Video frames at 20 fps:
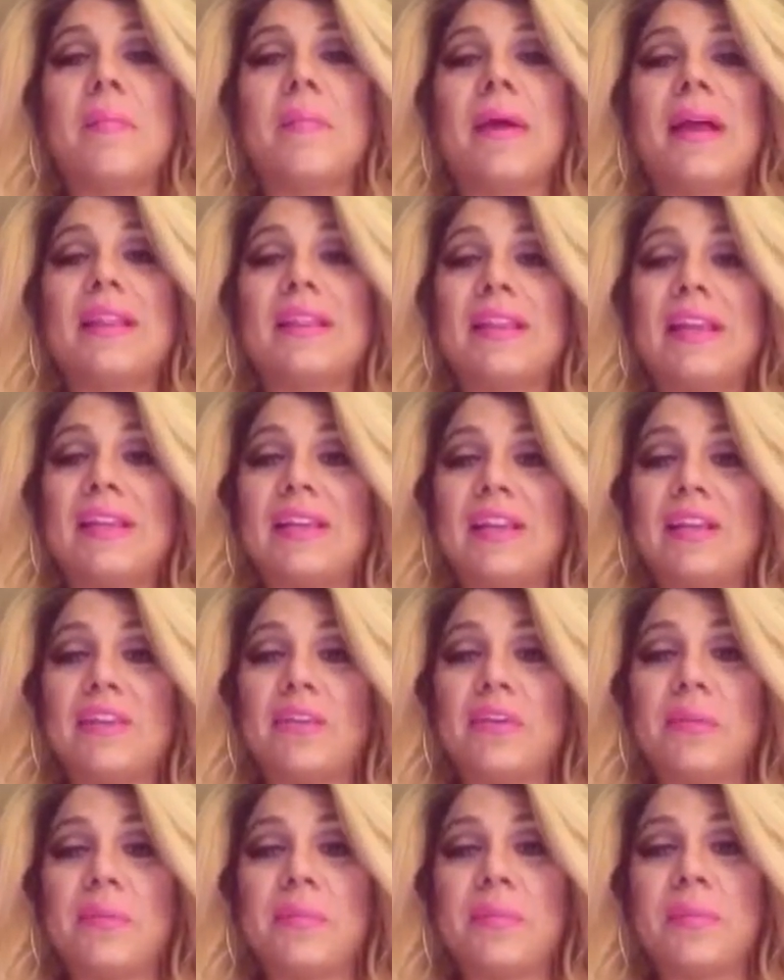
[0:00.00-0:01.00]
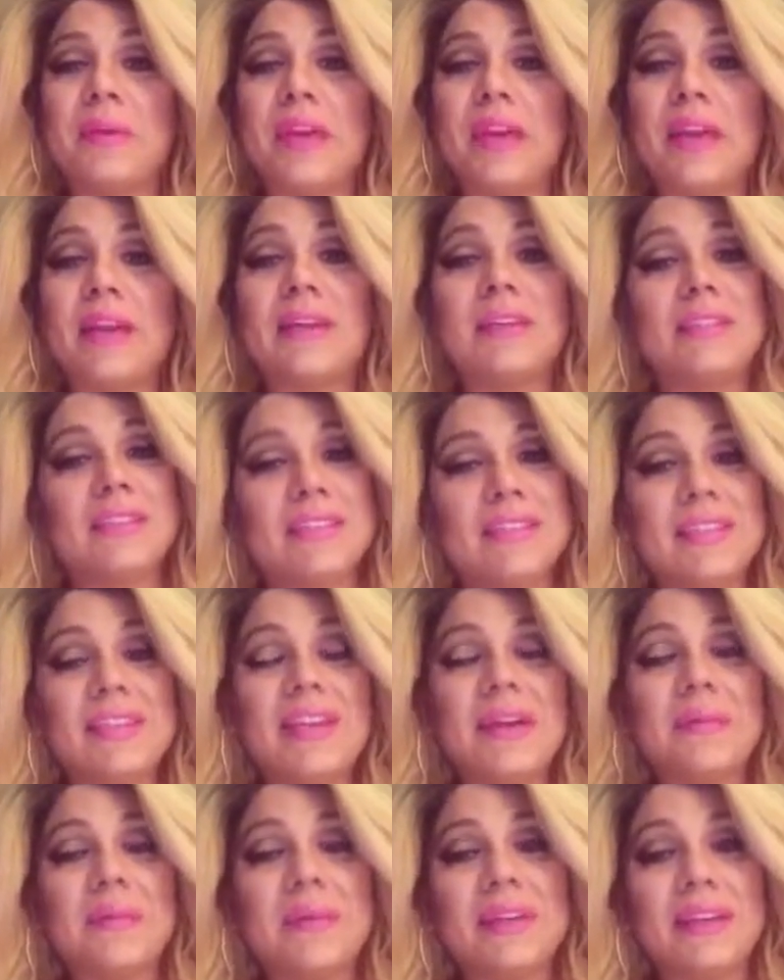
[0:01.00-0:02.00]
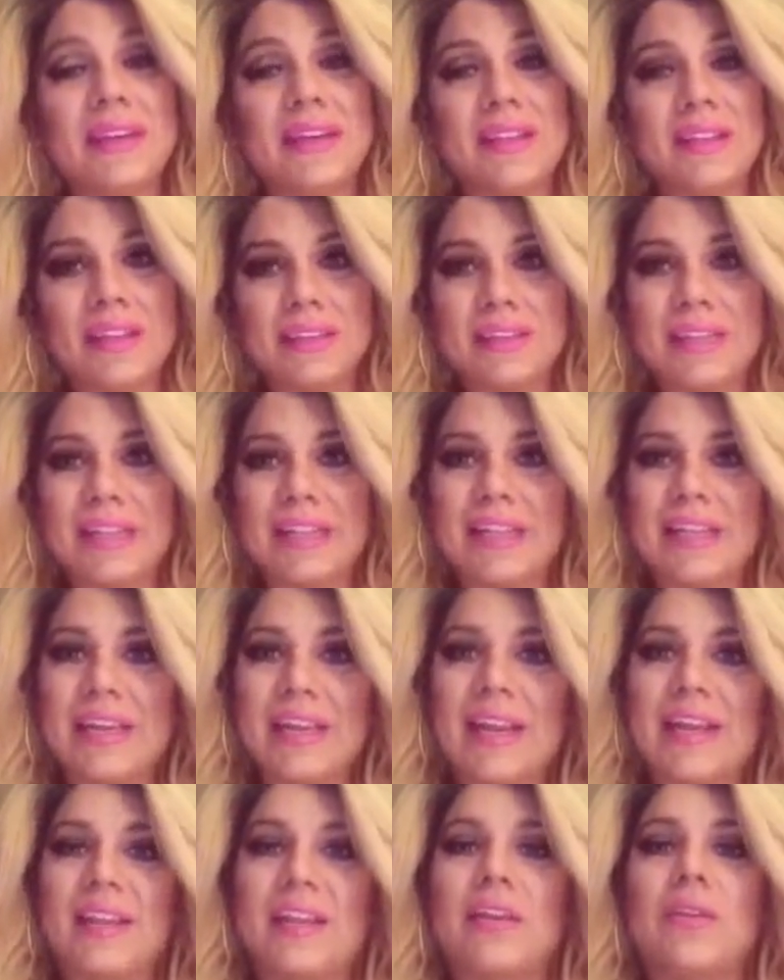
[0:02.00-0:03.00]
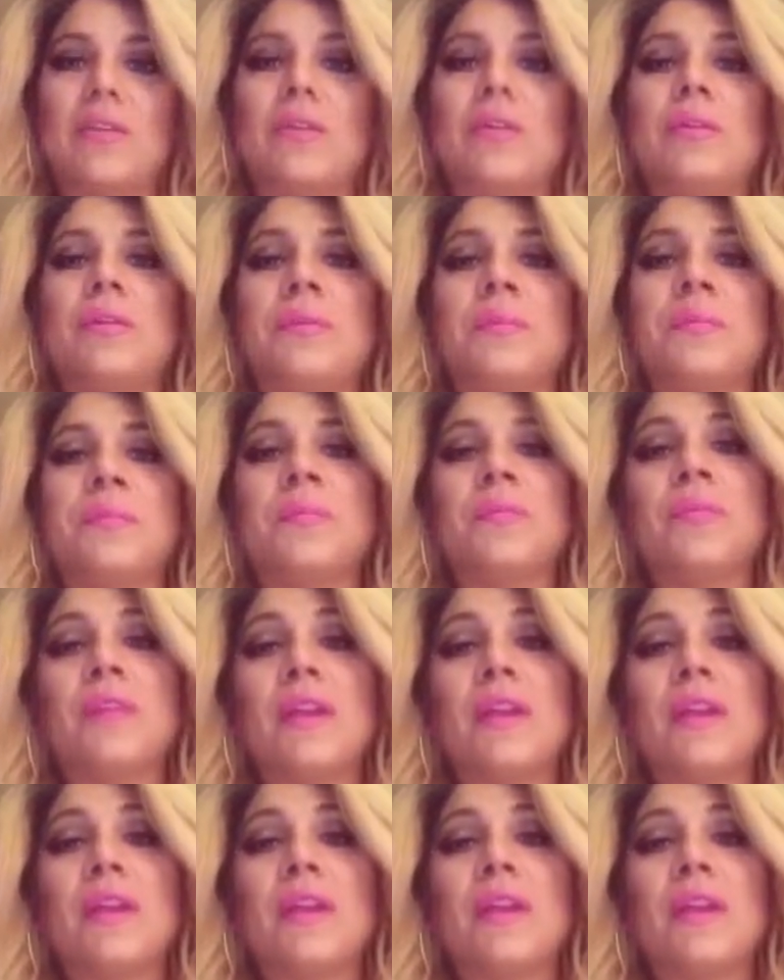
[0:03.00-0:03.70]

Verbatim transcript: manteniendo en pie y sigue vigente hasta el día de hoy.